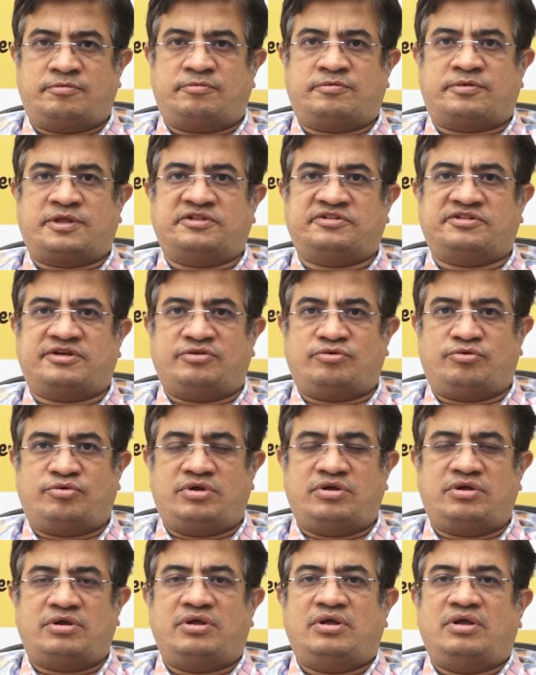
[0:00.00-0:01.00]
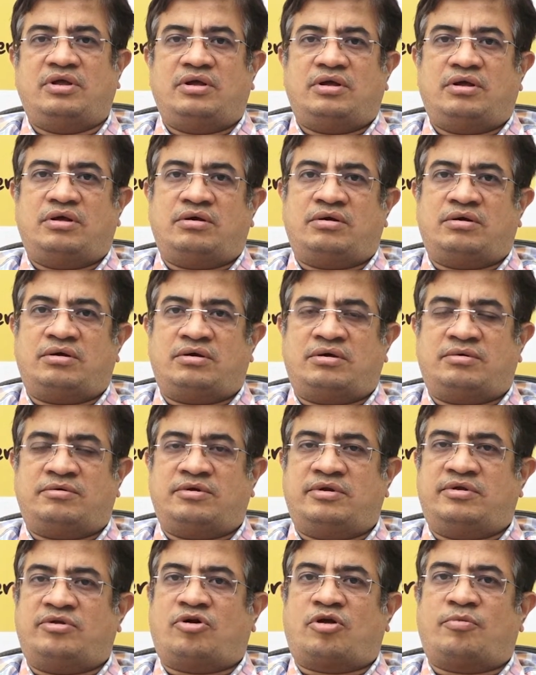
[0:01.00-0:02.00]
ప్రతిసారి కూడా
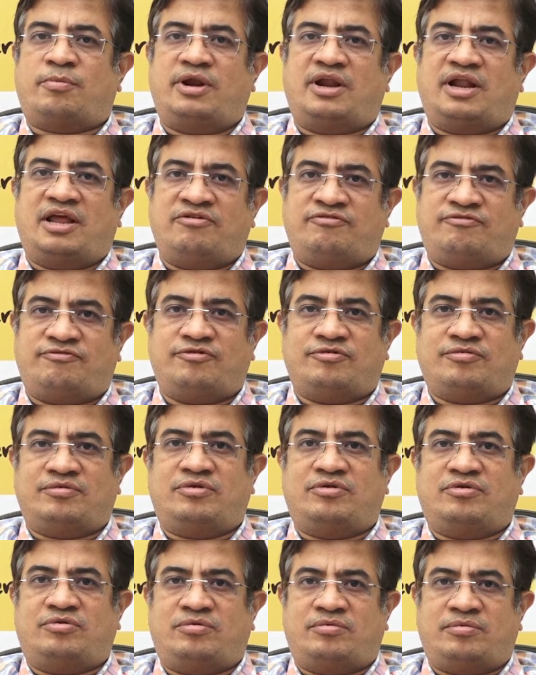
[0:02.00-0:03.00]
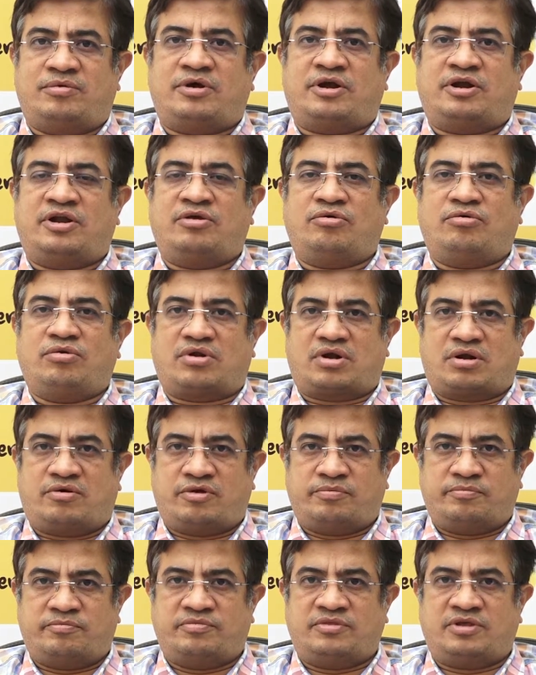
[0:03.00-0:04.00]
నార్మల్ లైఫ్లో అడ్డంకులు
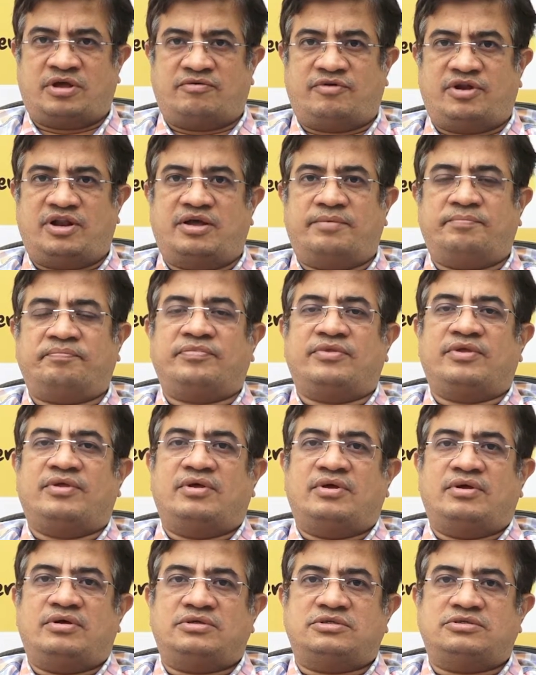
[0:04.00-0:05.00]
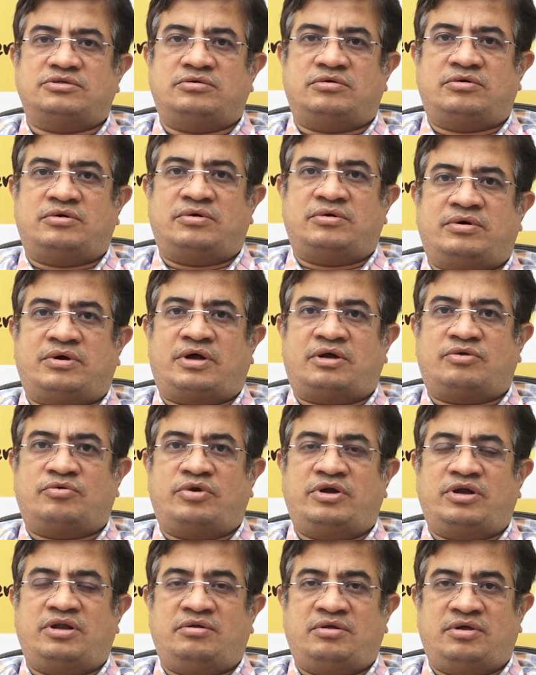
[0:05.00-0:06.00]
రావడం దానివల్ల సో
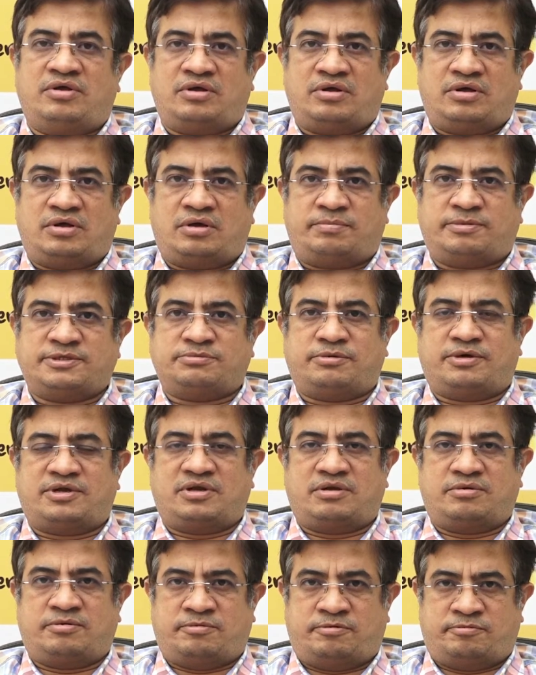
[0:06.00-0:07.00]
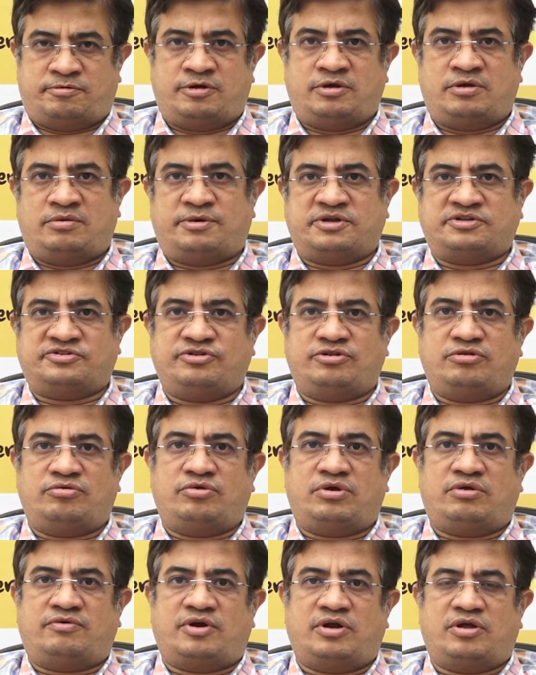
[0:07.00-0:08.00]
అటువంటి అపస్మారక పరిస్థితులు
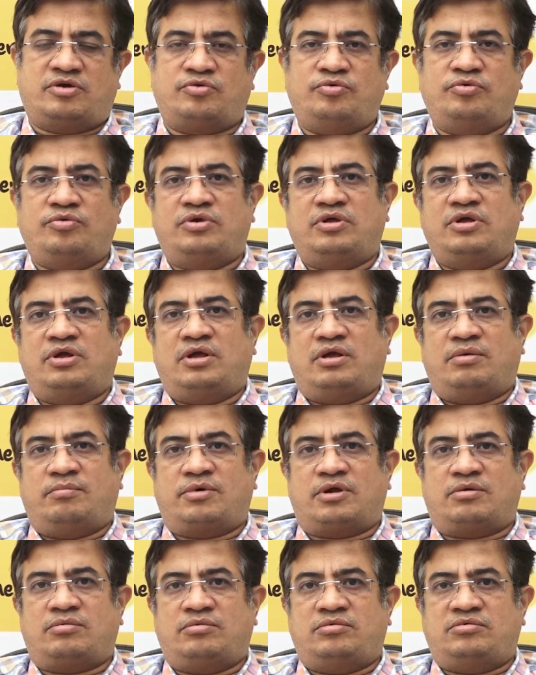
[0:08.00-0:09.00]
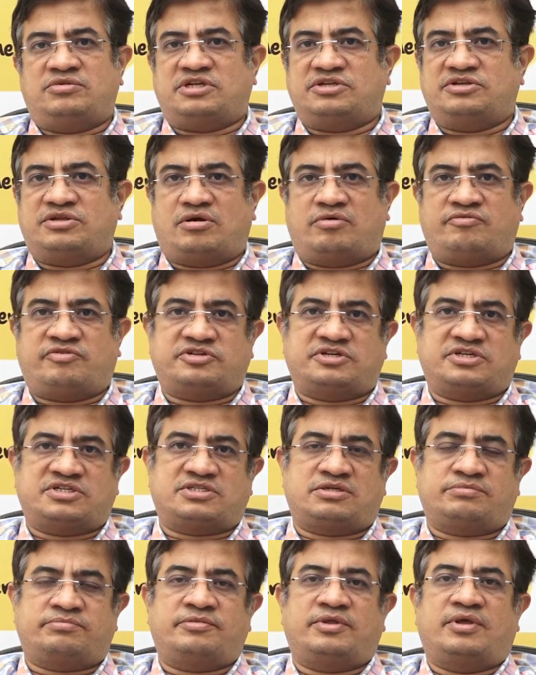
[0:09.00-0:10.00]
ఉన్న వాళ్లకు మనము సర్జరీ ఆఫర్
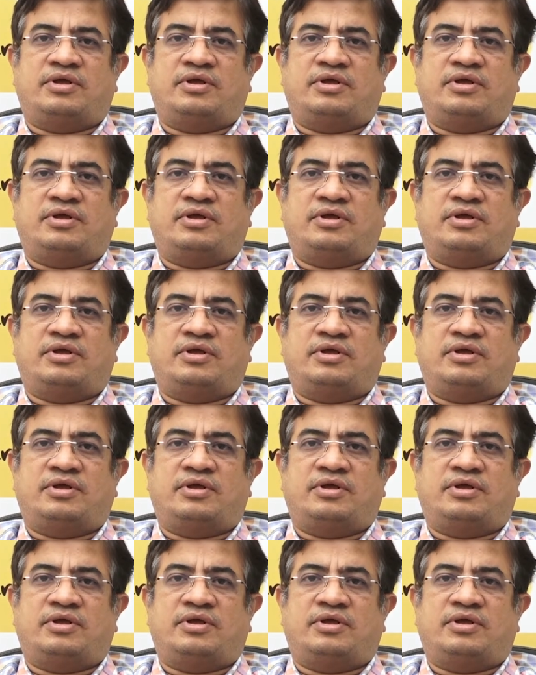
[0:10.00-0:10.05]
చేస్తాం